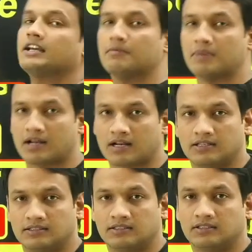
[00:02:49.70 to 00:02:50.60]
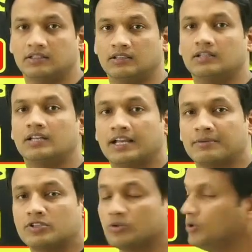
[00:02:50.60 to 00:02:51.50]
हमारा ठीक है
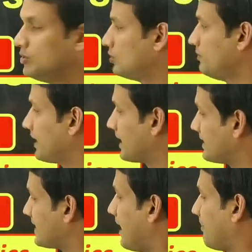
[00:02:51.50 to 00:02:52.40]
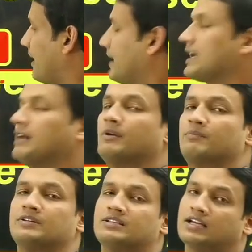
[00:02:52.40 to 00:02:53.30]
बच्चों तो मेरा यहाँ पे आने का
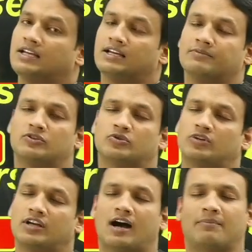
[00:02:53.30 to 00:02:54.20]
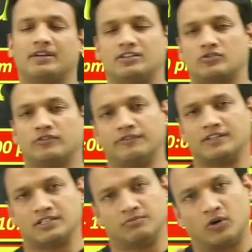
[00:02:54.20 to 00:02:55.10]
पर्पज़ यही है बच्चों कि आप इसको फिर
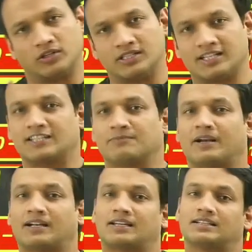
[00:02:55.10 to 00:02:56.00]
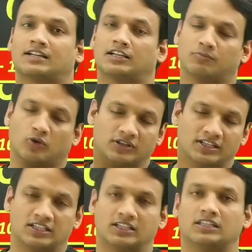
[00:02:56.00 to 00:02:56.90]
से बहुत ही रिस्पेक्ट के साथ बहुत ही
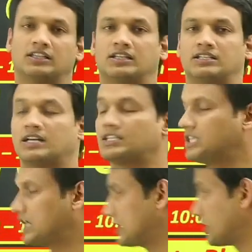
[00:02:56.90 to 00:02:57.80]
शिद्दत के साथ देखना